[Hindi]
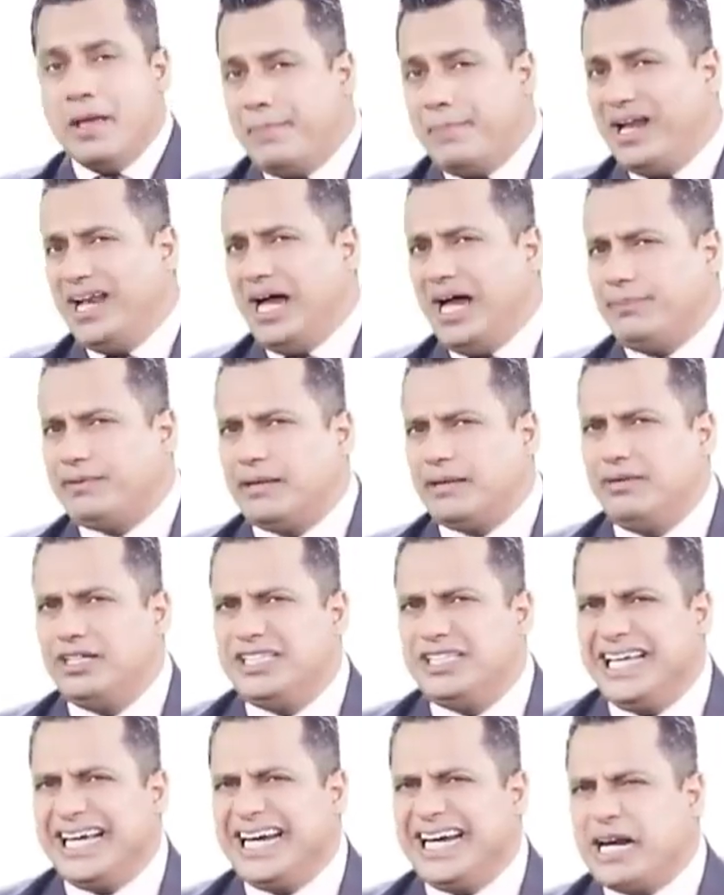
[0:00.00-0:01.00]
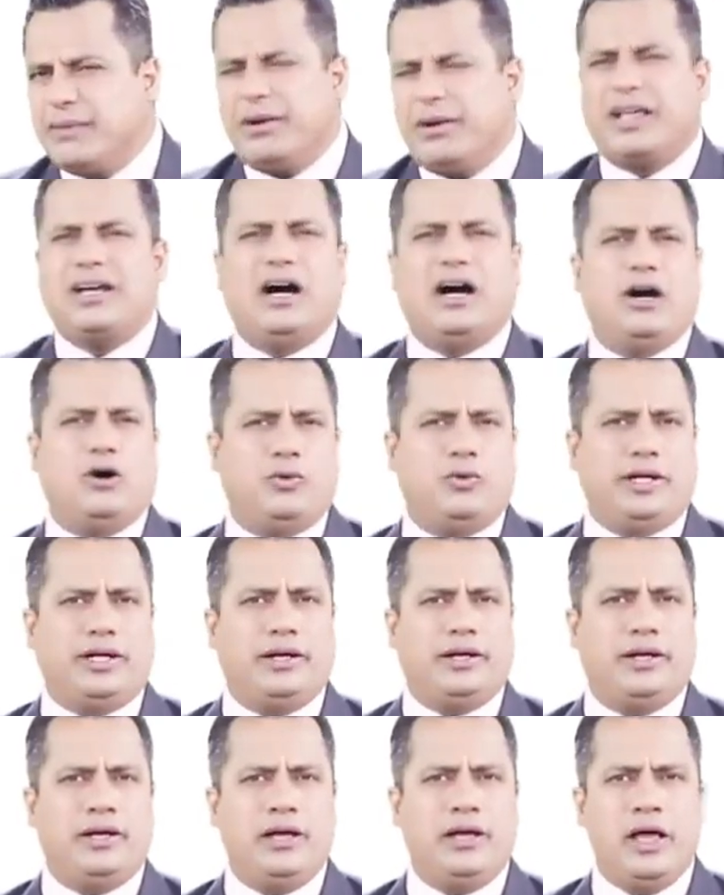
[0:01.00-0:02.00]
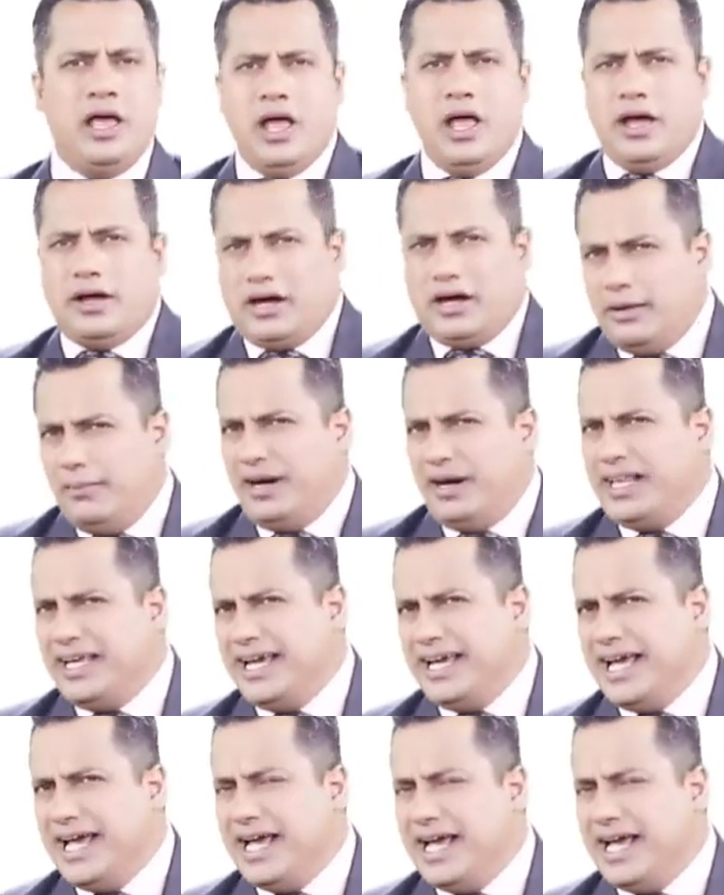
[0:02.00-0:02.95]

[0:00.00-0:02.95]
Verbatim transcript: पहले आप समझिए गड़बड़ कहां हो रही है गड़बड़ यह